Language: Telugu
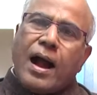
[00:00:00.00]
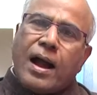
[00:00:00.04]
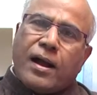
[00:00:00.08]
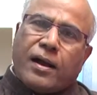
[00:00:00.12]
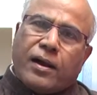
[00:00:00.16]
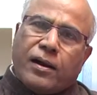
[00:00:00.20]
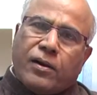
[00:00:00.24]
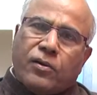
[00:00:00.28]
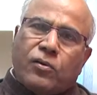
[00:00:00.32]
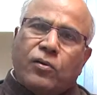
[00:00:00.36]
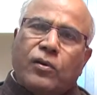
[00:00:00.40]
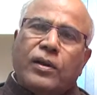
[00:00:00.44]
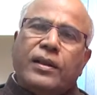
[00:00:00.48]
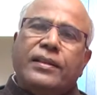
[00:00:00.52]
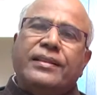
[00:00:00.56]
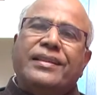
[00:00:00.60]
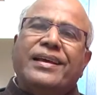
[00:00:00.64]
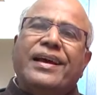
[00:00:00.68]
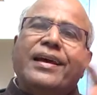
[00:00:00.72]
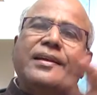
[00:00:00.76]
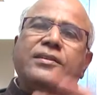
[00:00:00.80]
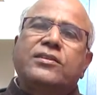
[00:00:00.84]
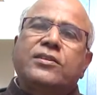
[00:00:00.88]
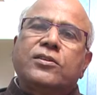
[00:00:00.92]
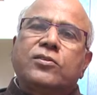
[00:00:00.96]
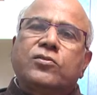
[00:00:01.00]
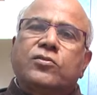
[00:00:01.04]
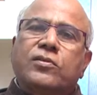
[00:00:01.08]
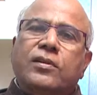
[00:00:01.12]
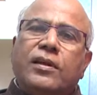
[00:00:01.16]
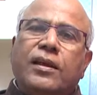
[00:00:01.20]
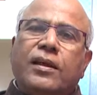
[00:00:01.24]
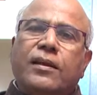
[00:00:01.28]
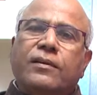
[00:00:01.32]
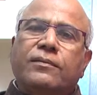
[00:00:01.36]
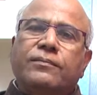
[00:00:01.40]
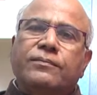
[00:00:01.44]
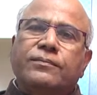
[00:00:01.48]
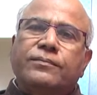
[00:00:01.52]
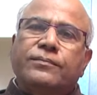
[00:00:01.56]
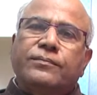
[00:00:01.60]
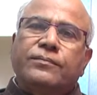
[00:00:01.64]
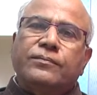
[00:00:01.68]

అక్కడ కూడా తయారు చేస్తున్నారు